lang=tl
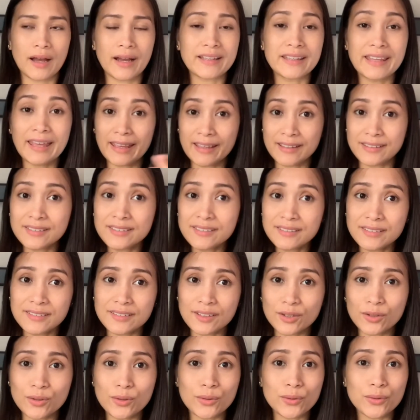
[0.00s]
Again,
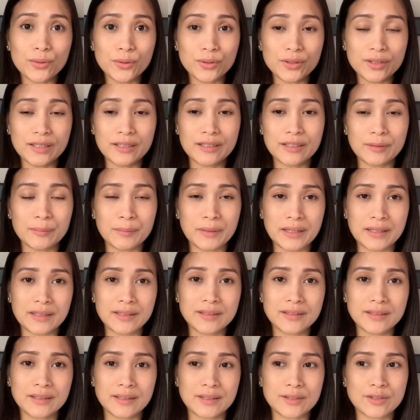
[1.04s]
nag-occur na
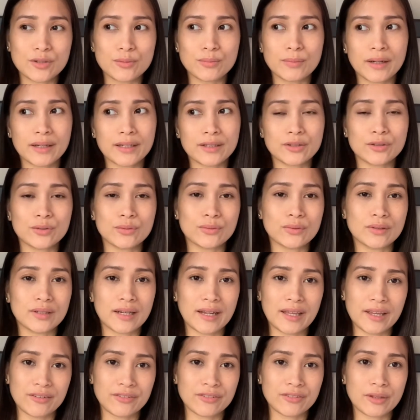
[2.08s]
naman na sumakit yung
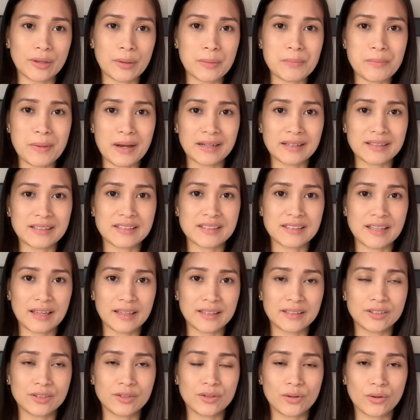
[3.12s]
left
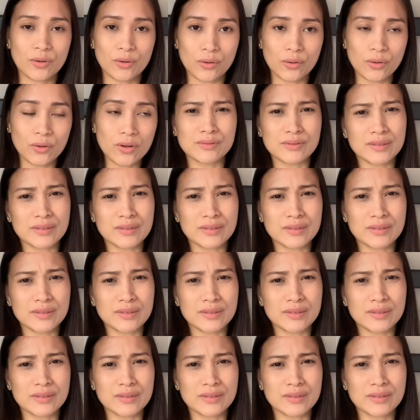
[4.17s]
backside ko.